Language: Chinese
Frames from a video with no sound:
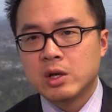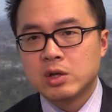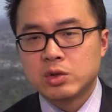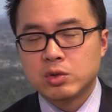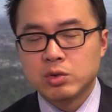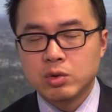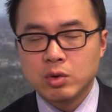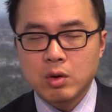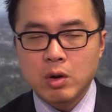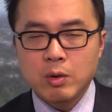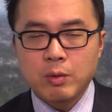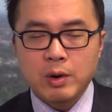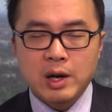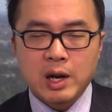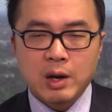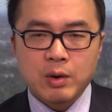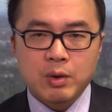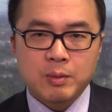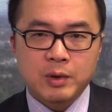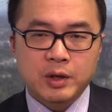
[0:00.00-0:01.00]
如果未
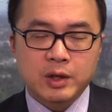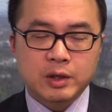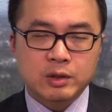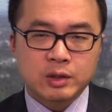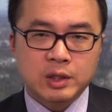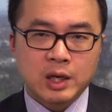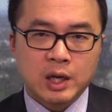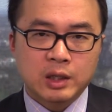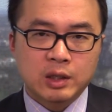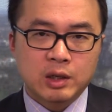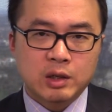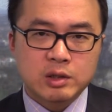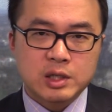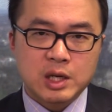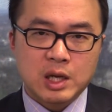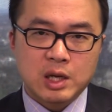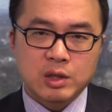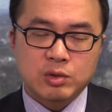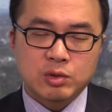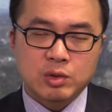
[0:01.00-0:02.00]
来我们能够看到
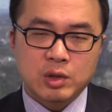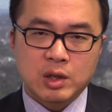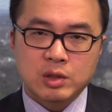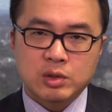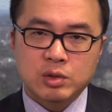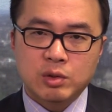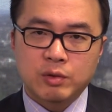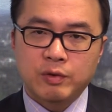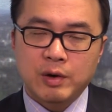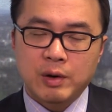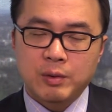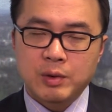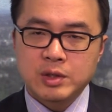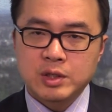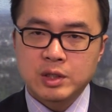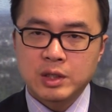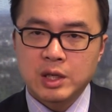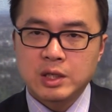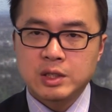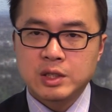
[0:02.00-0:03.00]
在全球范围
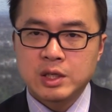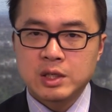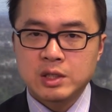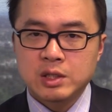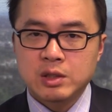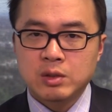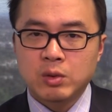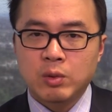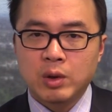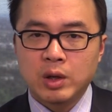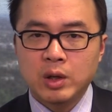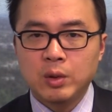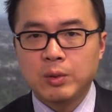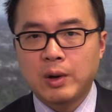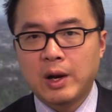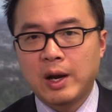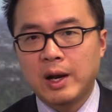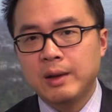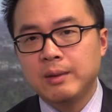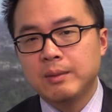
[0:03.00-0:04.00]
之内经济回
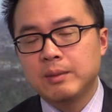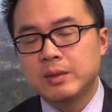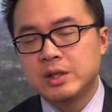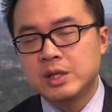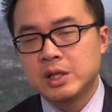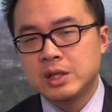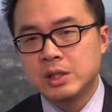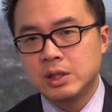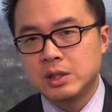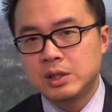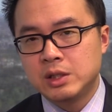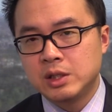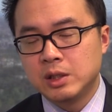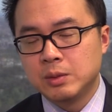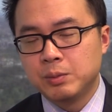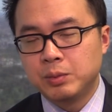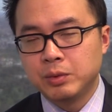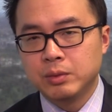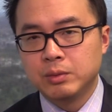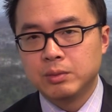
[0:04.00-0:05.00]
暖、经济起
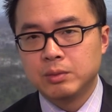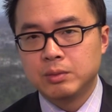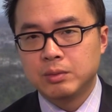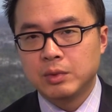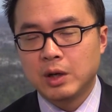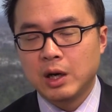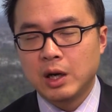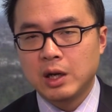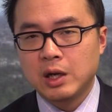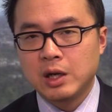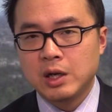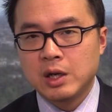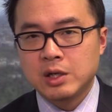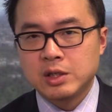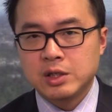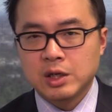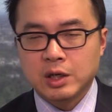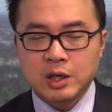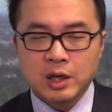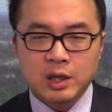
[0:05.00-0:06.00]
步啊，
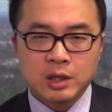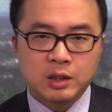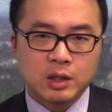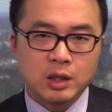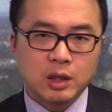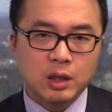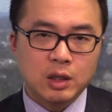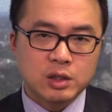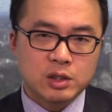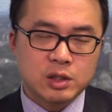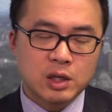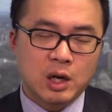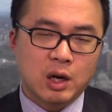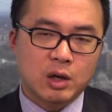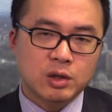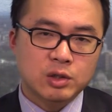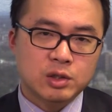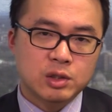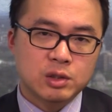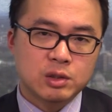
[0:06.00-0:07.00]
这肯定是
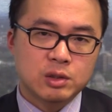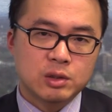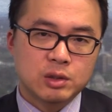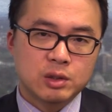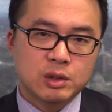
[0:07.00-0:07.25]
好事。